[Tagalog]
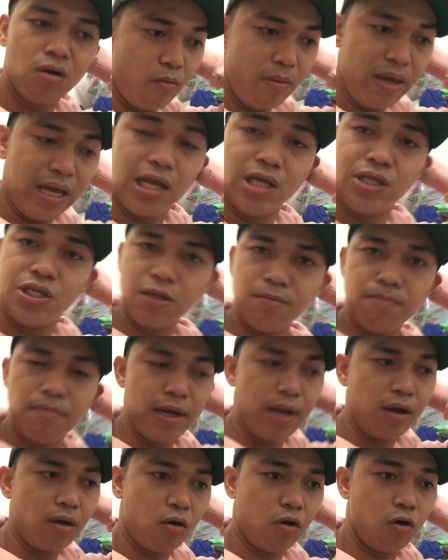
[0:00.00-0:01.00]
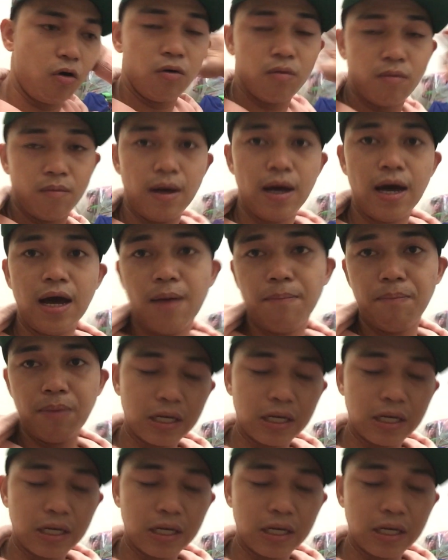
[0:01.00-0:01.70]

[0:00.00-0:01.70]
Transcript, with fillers: Kung may legit man ako, uh,